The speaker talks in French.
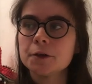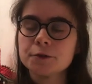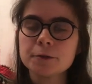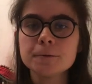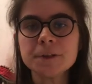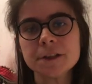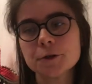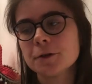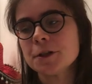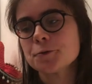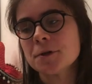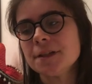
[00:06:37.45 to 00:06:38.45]
celui-ci je
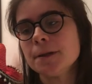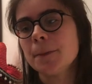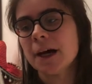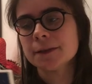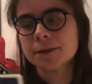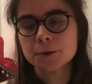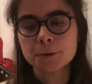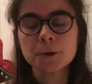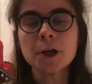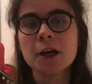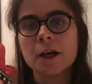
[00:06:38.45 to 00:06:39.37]
l'ai choisi parce que